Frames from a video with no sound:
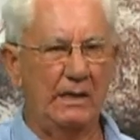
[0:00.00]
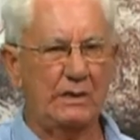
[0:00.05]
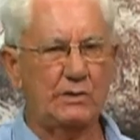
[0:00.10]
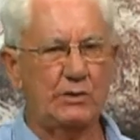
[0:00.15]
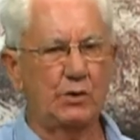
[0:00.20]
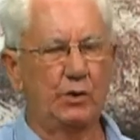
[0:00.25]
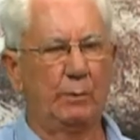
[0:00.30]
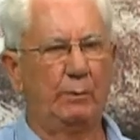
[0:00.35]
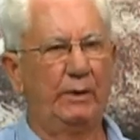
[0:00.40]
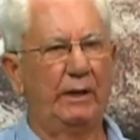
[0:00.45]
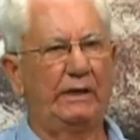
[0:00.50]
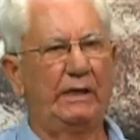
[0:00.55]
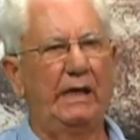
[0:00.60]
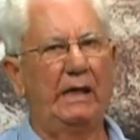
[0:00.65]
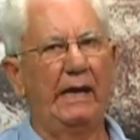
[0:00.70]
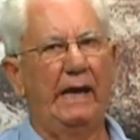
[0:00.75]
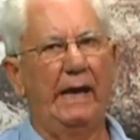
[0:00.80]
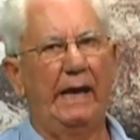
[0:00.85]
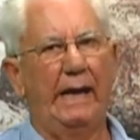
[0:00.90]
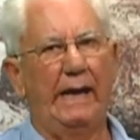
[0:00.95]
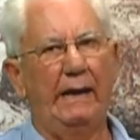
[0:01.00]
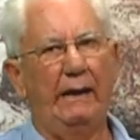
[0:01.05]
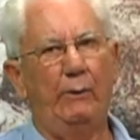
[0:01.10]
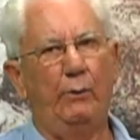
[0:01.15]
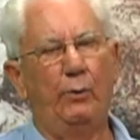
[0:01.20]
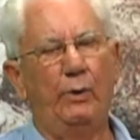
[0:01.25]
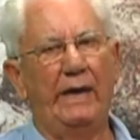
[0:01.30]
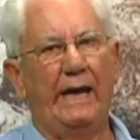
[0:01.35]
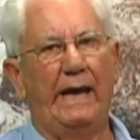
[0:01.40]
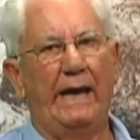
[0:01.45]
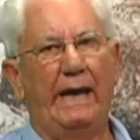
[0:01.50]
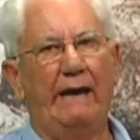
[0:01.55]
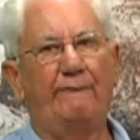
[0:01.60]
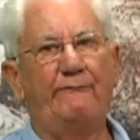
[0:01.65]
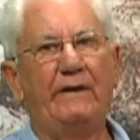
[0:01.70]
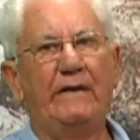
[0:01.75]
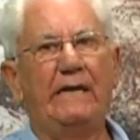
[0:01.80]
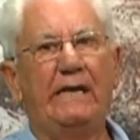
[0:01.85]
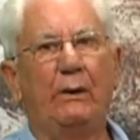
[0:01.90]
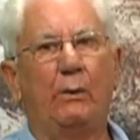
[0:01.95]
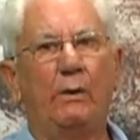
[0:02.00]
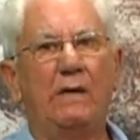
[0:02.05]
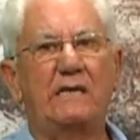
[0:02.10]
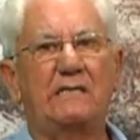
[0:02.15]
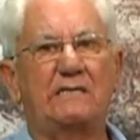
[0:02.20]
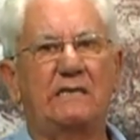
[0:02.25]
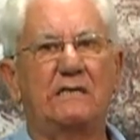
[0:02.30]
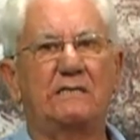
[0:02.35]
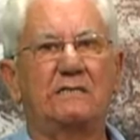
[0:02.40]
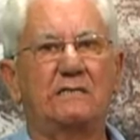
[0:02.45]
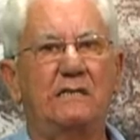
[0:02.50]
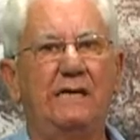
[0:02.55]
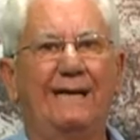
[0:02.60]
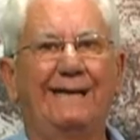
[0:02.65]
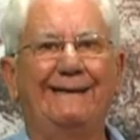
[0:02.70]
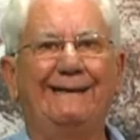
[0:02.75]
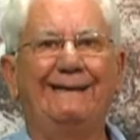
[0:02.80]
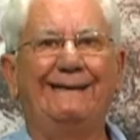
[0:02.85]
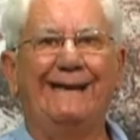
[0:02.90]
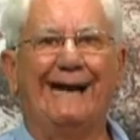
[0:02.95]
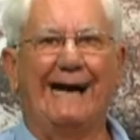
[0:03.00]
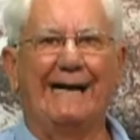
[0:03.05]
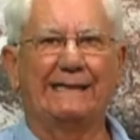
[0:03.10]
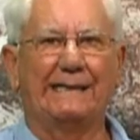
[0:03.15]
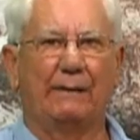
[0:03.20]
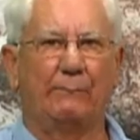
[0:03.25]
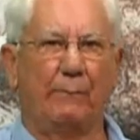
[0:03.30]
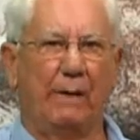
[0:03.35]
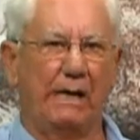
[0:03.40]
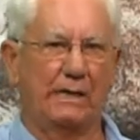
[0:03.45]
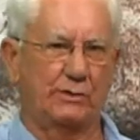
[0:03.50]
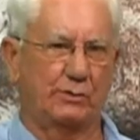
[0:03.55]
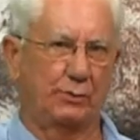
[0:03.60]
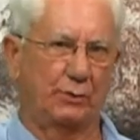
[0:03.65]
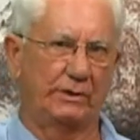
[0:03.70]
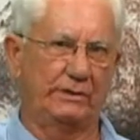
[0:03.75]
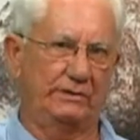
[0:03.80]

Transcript: é sobre que é, o IEF não licencia nada mais